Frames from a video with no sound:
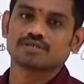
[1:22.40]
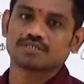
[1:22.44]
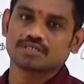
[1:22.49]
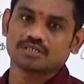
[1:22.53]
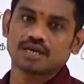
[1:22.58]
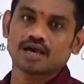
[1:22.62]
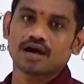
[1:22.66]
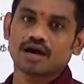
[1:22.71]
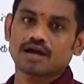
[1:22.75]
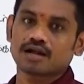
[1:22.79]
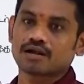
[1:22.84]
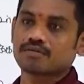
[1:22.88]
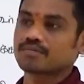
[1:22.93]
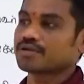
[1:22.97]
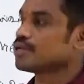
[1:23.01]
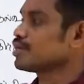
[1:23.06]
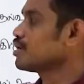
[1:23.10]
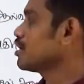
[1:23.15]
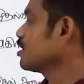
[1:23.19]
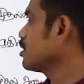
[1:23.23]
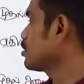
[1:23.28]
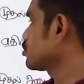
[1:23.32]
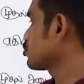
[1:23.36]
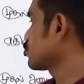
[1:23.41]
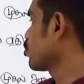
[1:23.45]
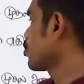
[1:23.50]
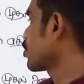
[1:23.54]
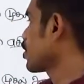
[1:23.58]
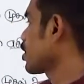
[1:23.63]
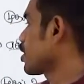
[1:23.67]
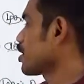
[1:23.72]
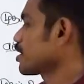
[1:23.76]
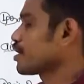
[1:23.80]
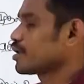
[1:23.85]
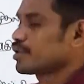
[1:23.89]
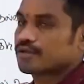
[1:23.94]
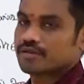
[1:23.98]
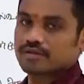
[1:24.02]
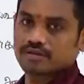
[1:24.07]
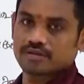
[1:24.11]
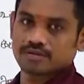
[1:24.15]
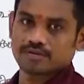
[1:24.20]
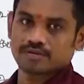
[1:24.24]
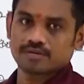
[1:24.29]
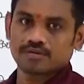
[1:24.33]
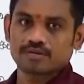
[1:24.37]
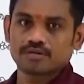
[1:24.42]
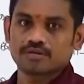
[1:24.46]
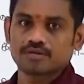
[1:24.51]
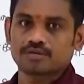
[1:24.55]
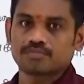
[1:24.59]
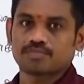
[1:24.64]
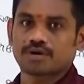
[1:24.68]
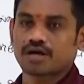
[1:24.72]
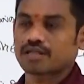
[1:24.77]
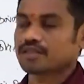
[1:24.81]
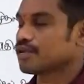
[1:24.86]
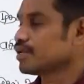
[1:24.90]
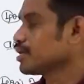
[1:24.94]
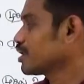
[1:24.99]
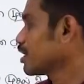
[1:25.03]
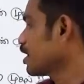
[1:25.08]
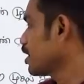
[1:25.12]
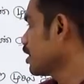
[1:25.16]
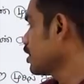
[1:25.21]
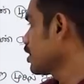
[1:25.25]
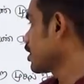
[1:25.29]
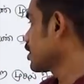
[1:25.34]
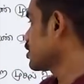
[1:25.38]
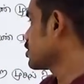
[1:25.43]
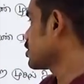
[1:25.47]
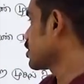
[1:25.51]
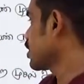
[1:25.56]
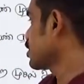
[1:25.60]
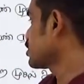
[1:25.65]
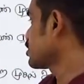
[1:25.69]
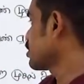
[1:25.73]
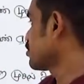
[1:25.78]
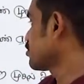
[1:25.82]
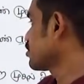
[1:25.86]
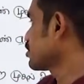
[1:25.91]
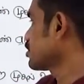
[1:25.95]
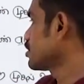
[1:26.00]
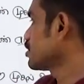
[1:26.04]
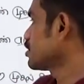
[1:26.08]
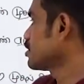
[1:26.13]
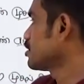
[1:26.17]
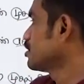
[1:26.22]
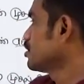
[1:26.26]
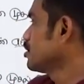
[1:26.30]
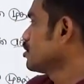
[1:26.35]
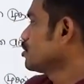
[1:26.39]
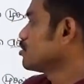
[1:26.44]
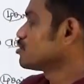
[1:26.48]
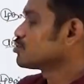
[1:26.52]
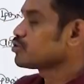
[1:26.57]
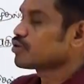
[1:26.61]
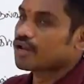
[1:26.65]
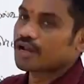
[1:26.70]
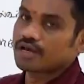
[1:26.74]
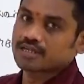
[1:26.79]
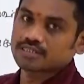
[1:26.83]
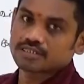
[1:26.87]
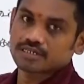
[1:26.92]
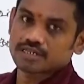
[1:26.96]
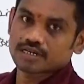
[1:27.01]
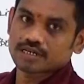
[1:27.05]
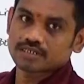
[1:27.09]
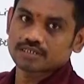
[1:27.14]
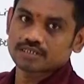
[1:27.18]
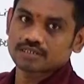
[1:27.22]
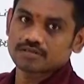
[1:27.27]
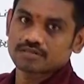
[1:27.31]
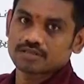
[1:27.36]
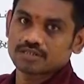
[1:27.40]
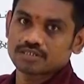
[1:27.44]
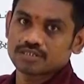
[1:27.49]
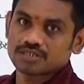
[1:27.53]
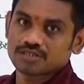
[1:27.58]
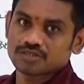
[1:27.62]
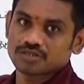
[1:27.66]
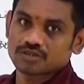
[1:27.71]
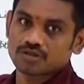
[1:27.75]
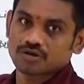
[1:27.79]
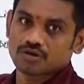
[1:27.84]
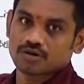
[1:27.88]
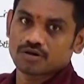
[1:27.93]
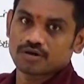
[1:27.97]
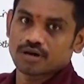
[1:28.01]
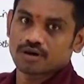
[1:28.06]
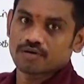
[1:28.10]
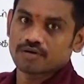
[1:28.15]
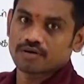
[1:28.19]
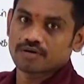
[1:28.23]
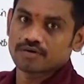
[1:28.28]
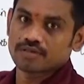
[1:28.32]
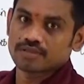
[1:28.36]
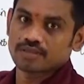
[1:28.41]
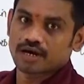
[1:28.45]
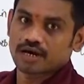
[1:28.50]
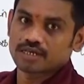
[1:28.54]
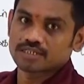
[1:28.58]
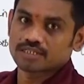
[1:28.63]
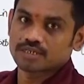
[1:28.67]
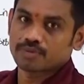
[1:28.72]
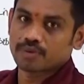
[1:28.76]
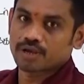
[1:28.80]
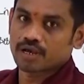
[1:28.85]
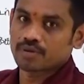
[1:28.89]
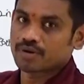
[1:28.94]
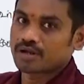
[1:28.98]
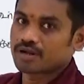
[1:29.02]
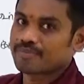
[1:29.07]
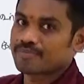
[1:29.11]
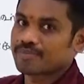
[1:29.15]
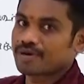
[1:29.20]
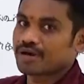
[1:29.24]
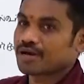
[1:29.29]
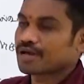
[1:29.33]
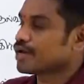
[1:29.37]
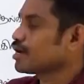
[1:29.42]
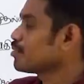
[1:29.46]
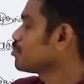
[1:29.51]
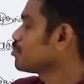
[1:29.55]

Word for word: ஃபஸ்ட்டு யார் அப்படின்னா சுப்பராயன் பார்த்தா இல்லைங்களா நீதி கட்சி ஆட்சியில் வந்து சுயராட்சிய கட்சி வந்து ஜெயிச்சிருக்கோம் அவங்க வந்து ஆட்சி அமைக்க மறுப்பாங்க